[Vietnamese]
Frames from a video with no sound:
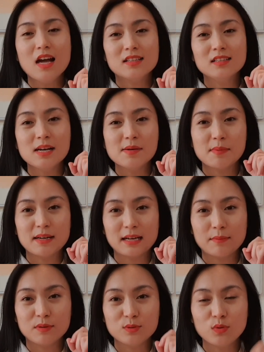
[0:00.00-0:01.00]
người mà bạn
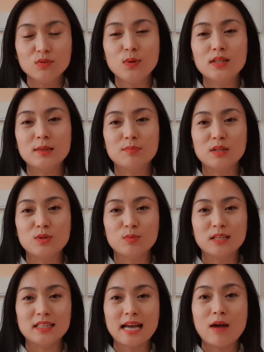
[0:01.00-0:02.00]
gặp ở chỗ luyện tập thể dục
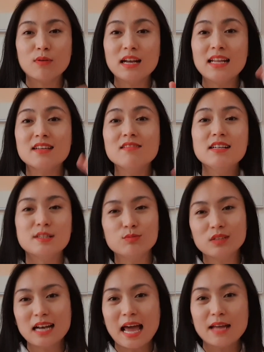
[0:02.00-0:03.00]
thể thao, nghĩa là những người trong
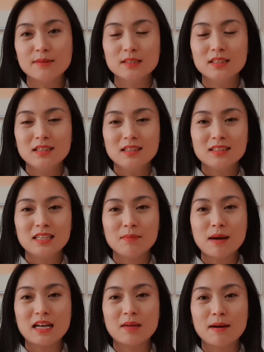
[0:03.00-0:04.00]
tương lai. Thì
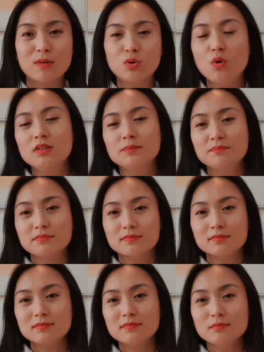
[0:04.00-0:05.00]
bạn lại bảo thôi,
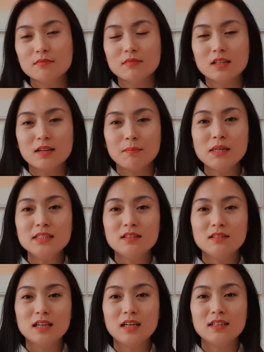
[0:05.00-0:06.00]
bây
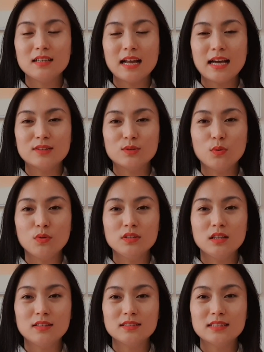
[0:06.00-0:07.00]
giờ là
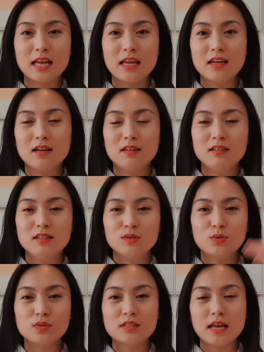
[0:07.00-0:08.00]
tôi sẽ
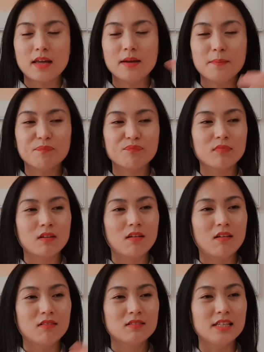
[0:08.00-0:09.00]
tôi sẽ
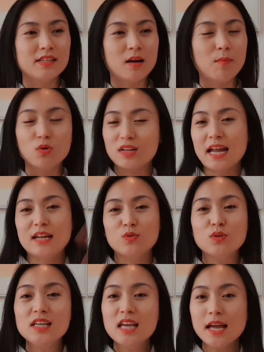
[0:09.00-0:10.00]
gì nhỉ? Một ngày
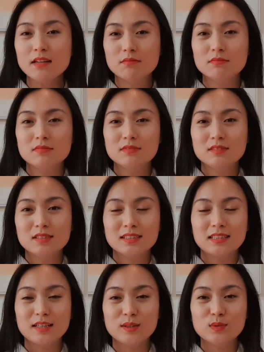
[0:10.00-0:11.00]
tôi ghi hết,
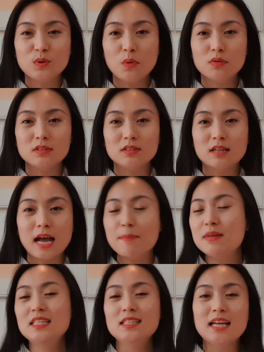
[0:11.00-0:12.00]
thế rồi hai
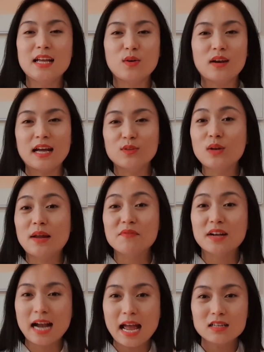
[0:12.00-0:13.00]
mươi chín ngày còn lại tôi làm
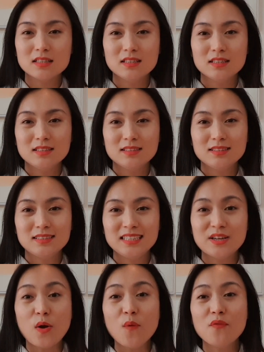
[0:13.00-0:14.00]
việc khác, thì
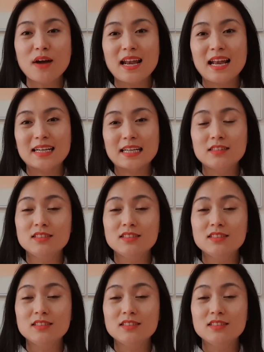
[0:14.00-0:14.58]
nó không phải là cái